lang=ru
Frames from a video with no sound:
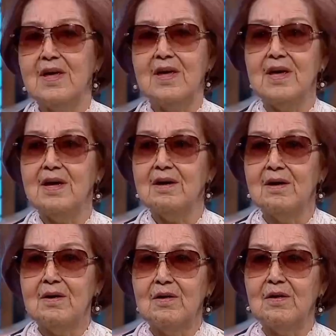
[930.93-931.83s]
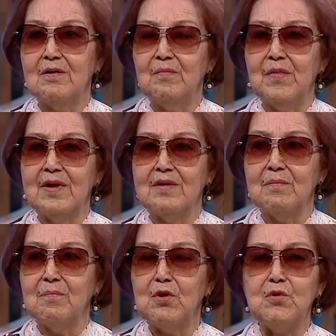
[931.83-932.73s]
и э,
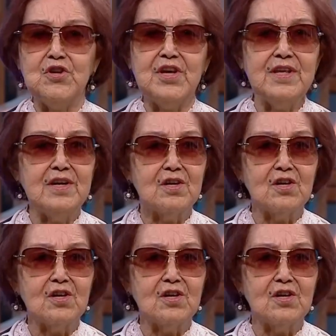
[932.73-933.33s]
получения